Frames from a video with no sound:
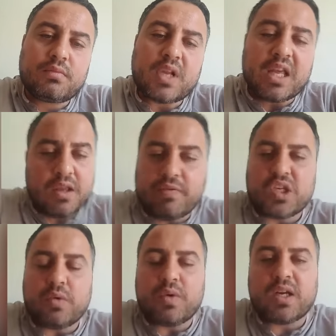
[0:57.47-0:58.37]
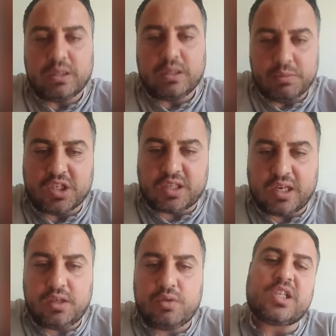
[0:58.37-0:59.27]
اذا فاش دوخ يمشي
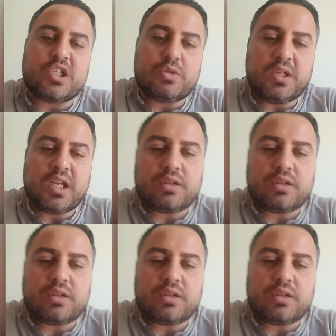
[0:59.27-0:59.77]
يصلي ويستشهد بالايات